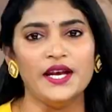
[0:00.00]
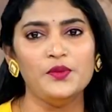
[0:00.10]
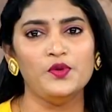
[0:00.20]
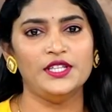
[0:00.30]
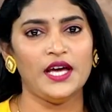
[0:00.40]

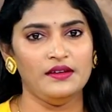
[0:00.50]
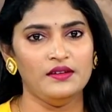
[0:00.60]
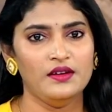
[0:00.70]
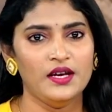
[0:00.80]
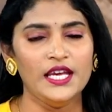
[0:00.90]
ఎండిపోతాయి
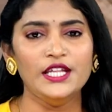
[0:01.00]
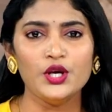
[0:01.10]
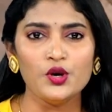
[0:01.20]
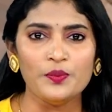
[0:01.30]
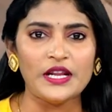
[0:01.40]

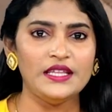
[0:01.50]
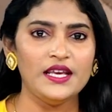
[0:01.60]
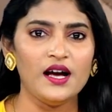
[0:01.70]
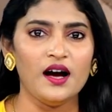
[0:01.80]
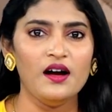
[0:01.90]
ఇందుకు
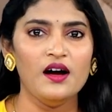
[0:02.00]
ప్రతిగా